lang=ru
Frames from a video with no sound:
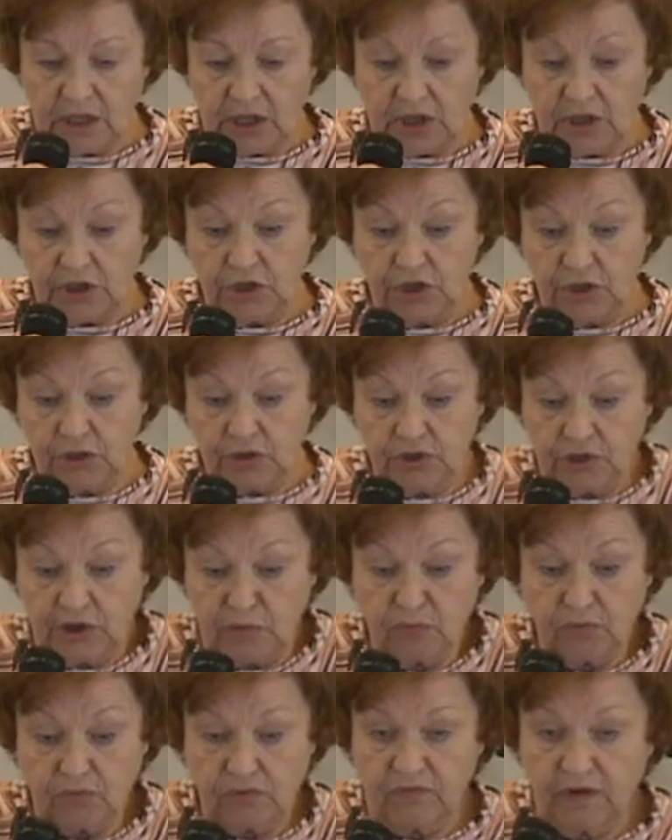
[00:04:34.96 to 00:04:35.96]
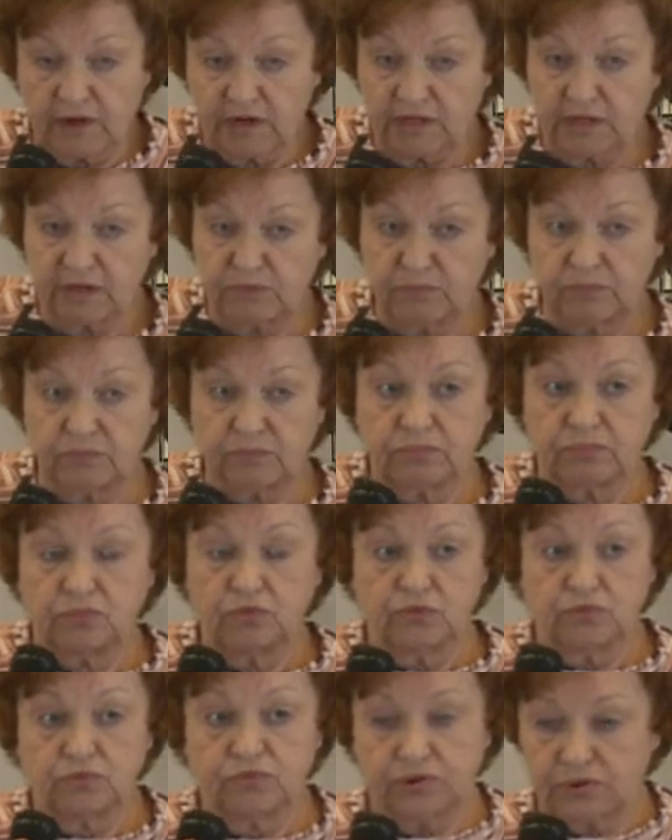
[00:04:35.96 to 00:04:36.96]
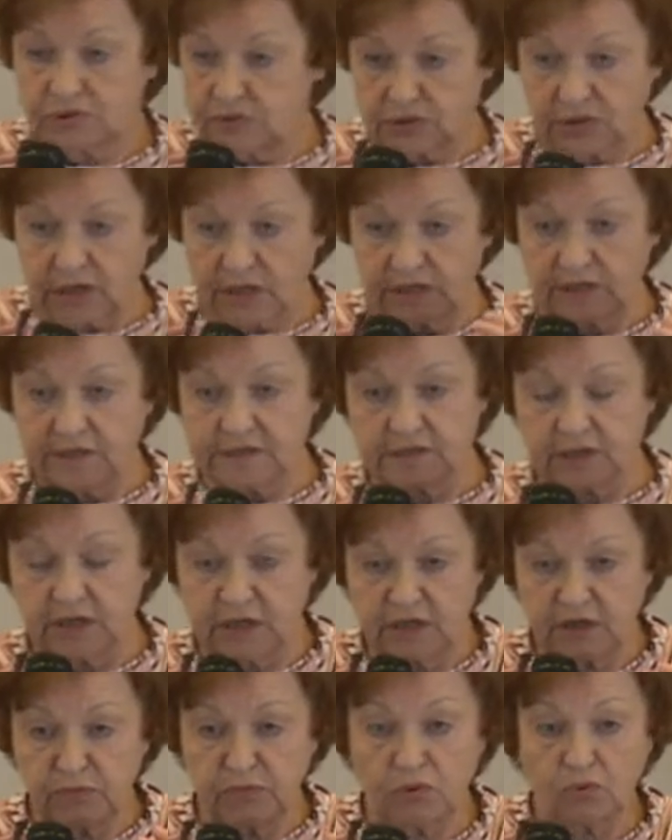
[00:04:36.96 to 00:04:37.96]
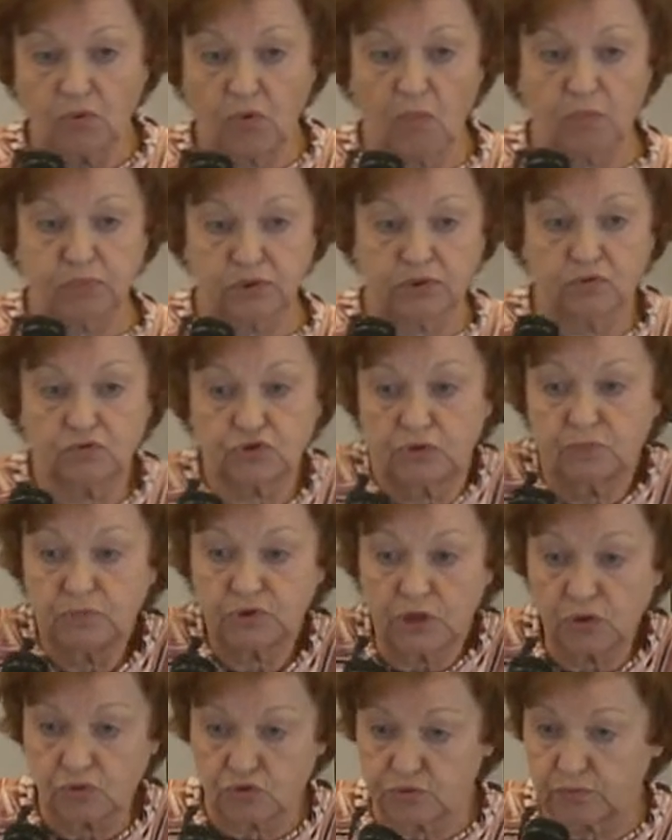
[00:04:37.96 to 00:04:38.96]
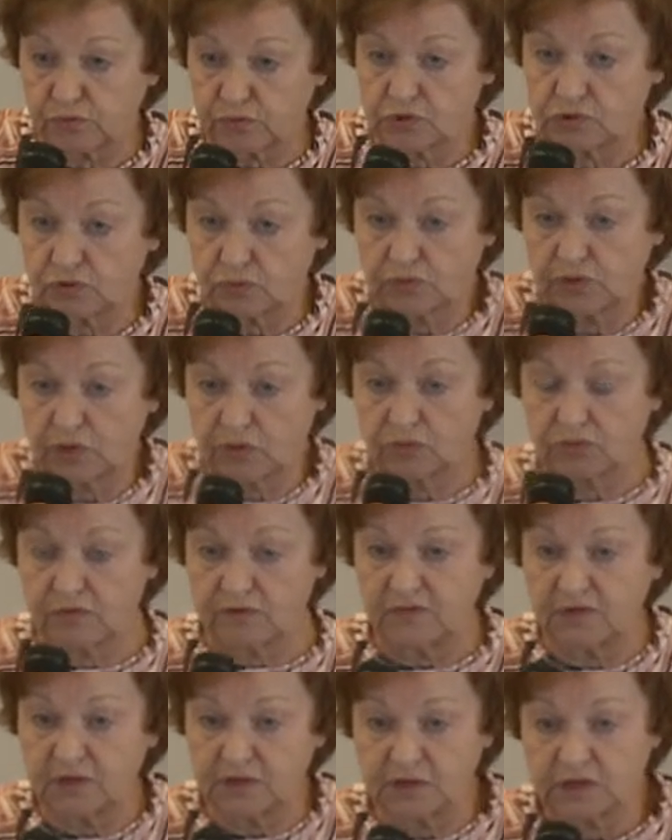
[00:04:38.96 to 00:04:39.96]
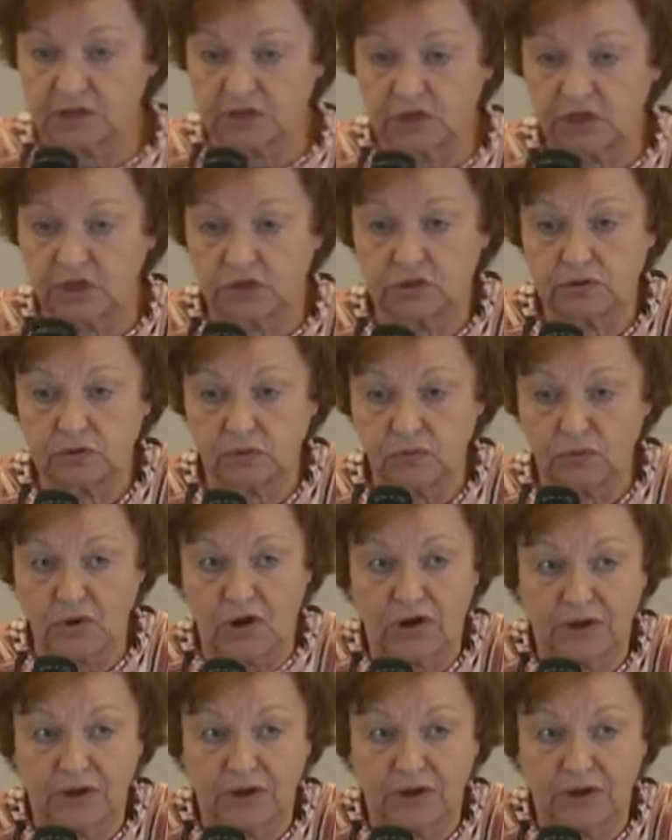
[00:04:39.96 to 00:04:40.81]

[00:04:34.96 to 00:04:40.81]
И я буквально, ну, скорее, скорее бегом, потому что меня уже просто вот так вот двигало и трясло.